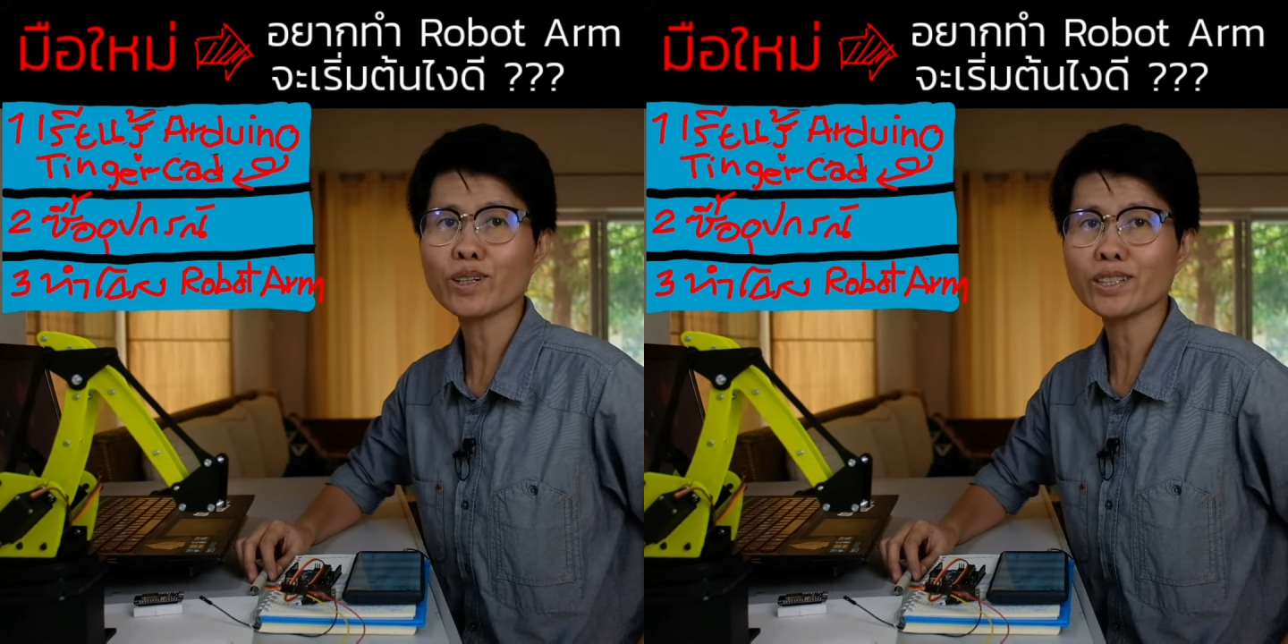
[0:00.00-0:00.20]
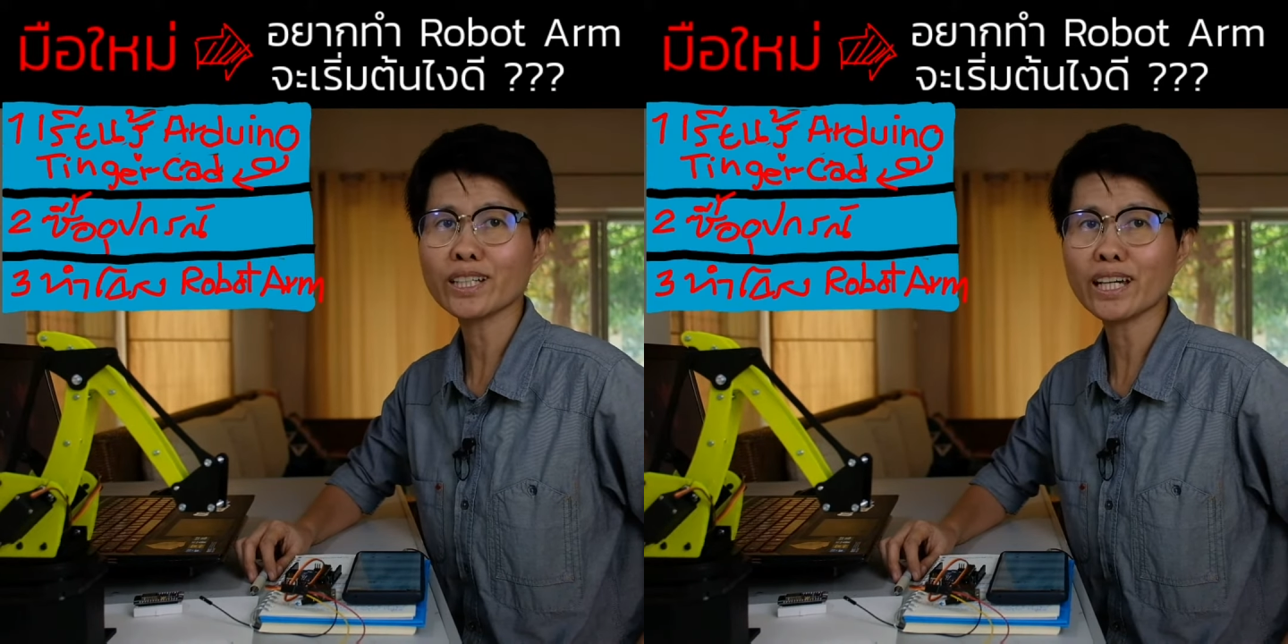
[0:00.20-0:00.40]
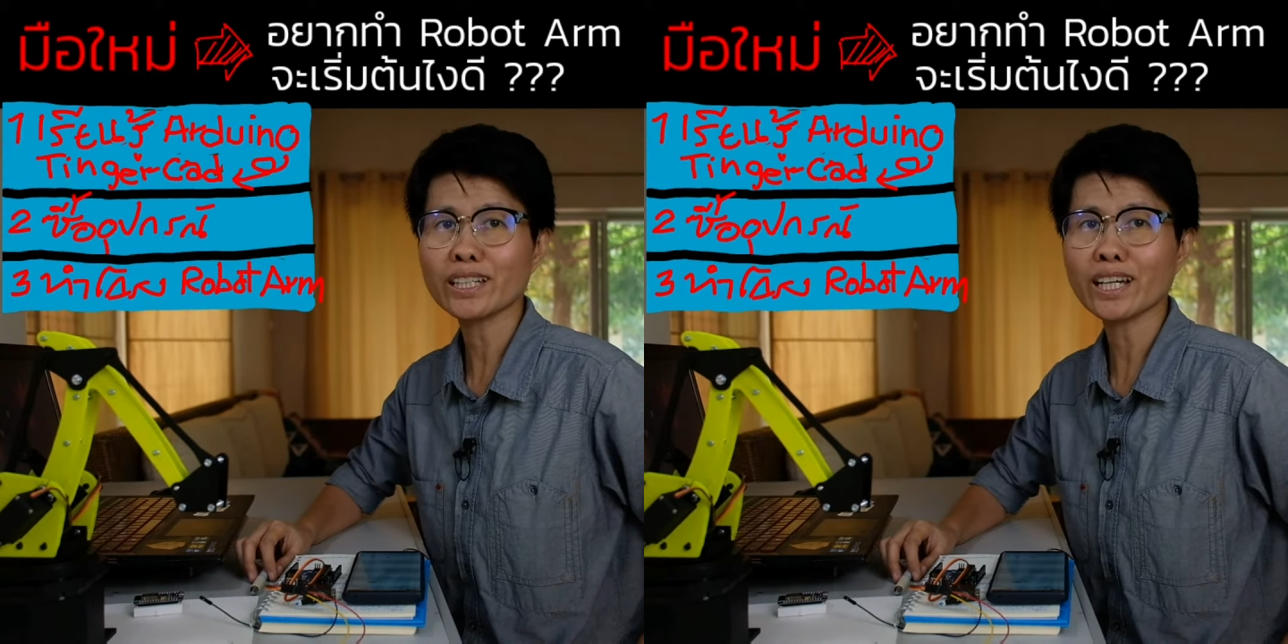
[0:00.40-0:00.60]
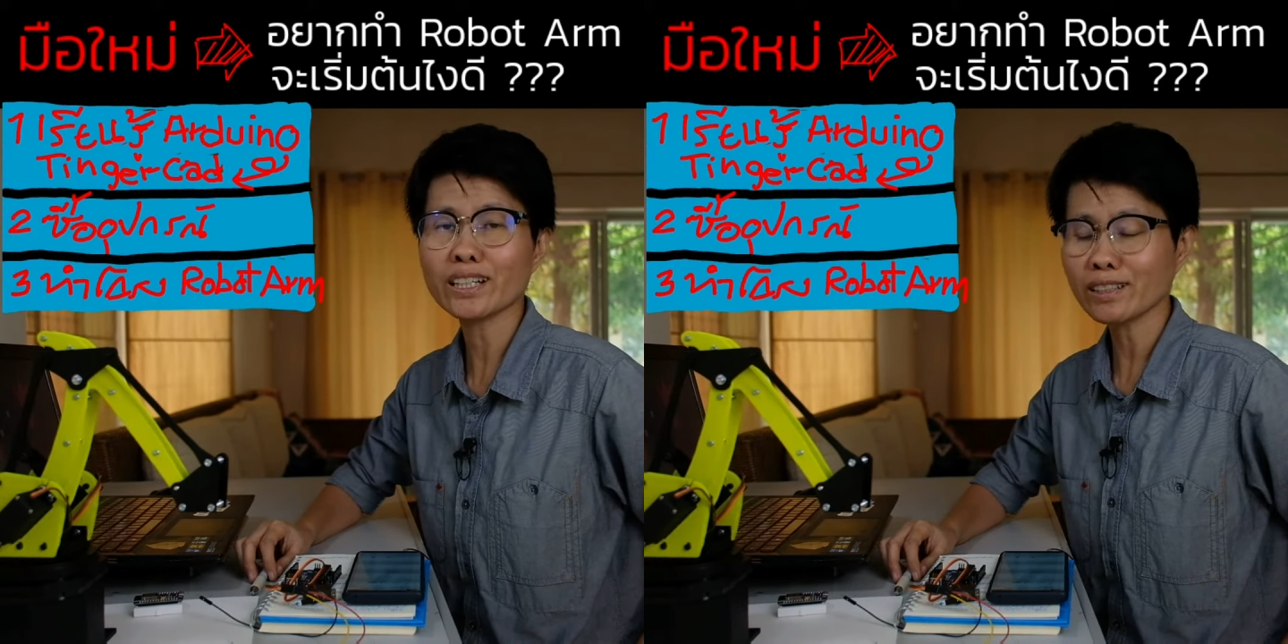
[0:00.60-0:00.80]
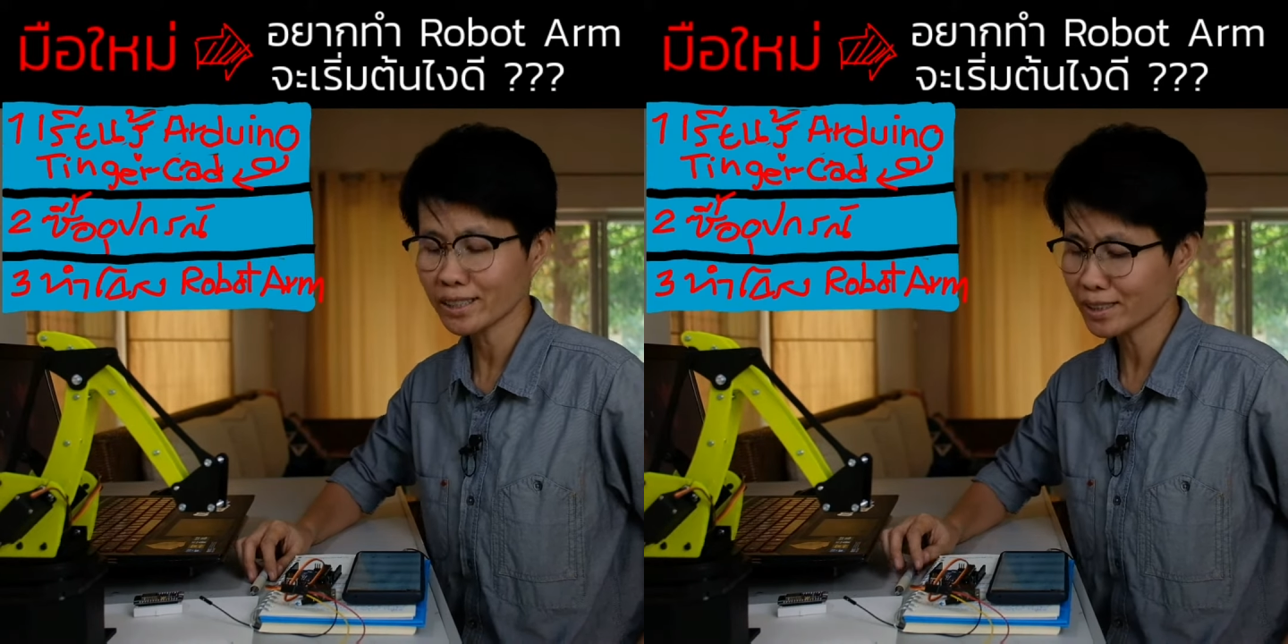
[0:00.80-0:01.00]
3 ข้อด้วยกัน
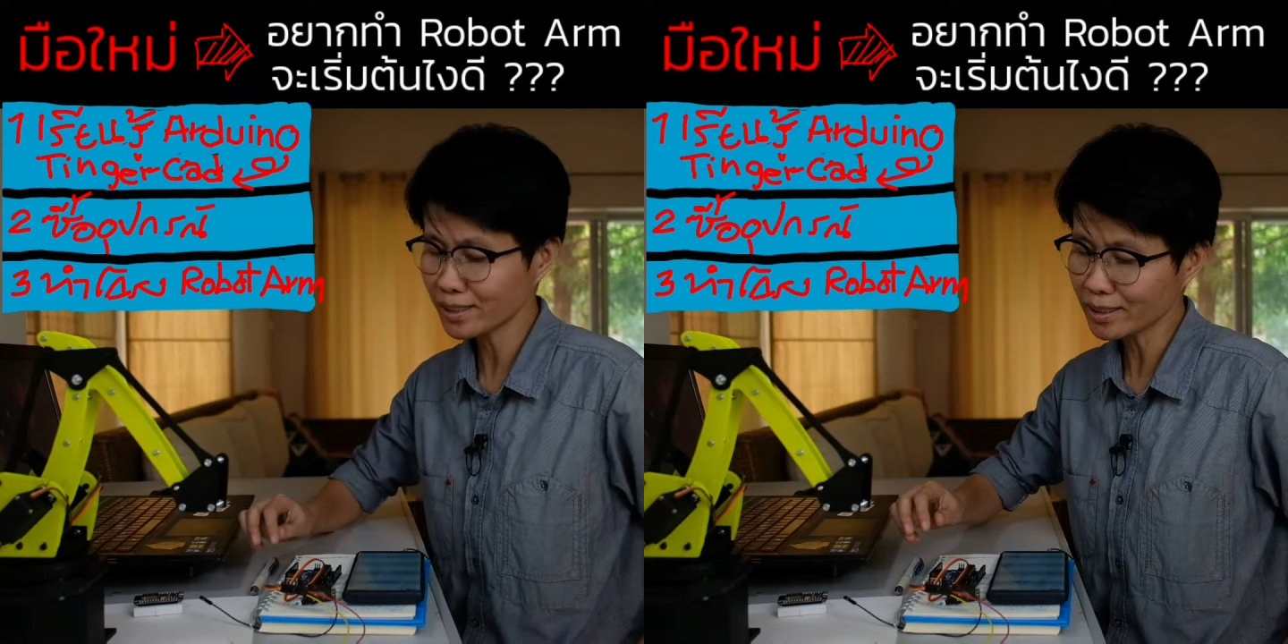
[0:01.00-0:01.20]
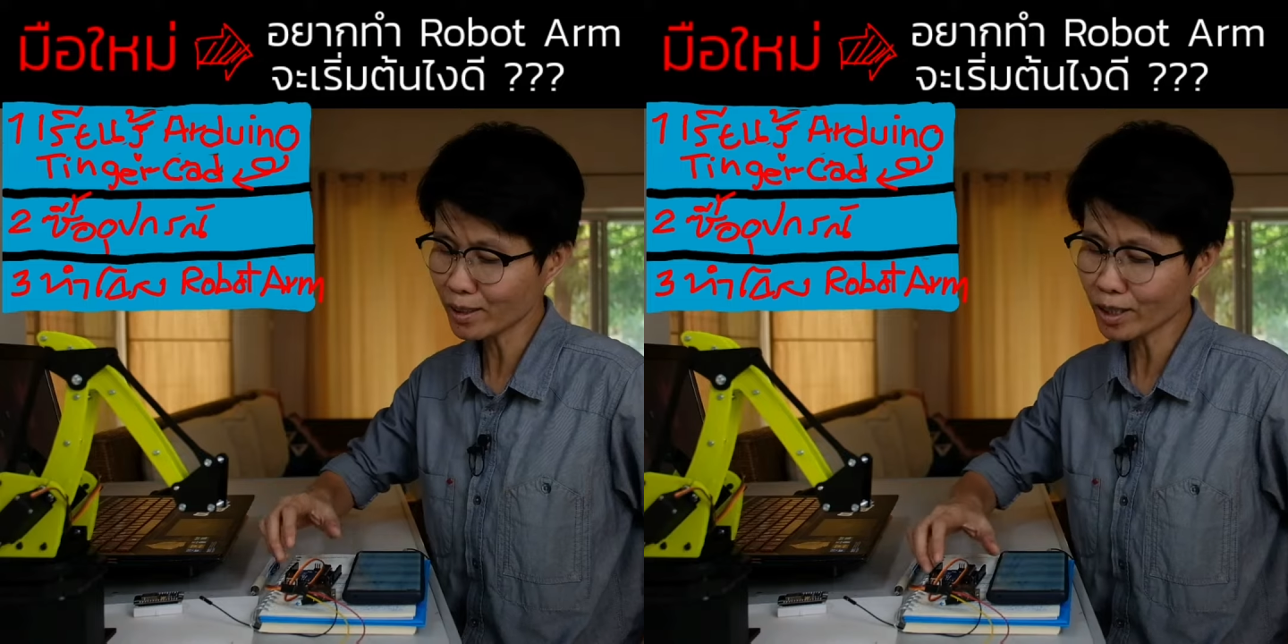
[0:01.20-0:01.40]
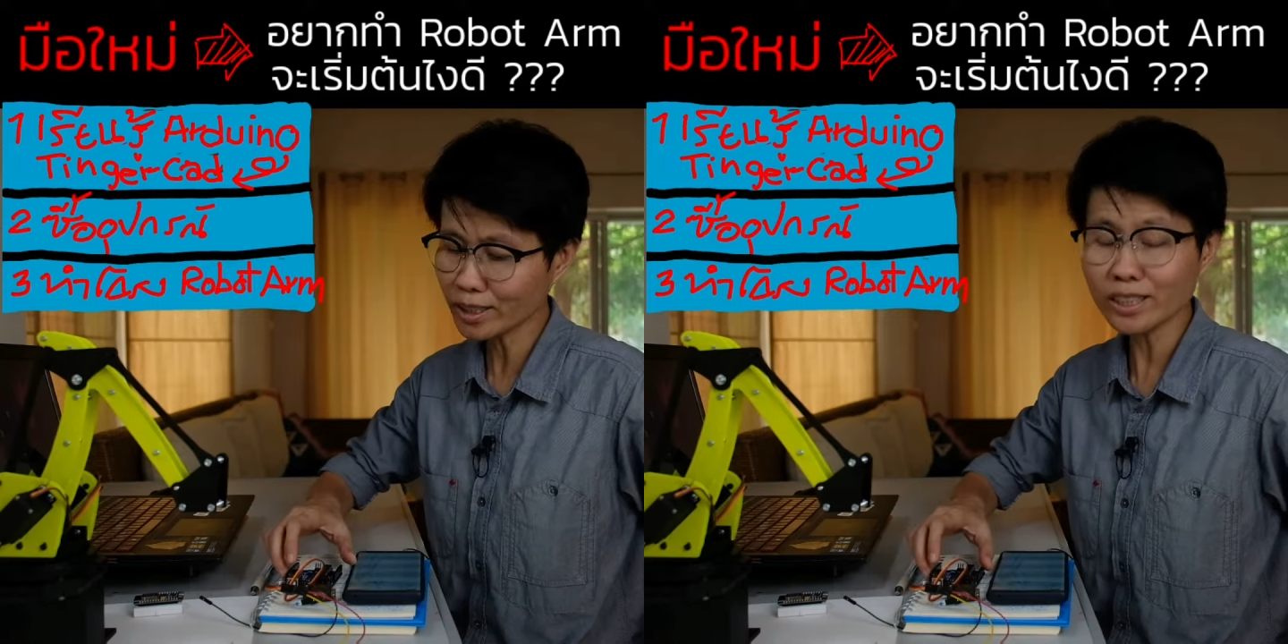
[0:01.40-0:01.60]
นะคะก็คือ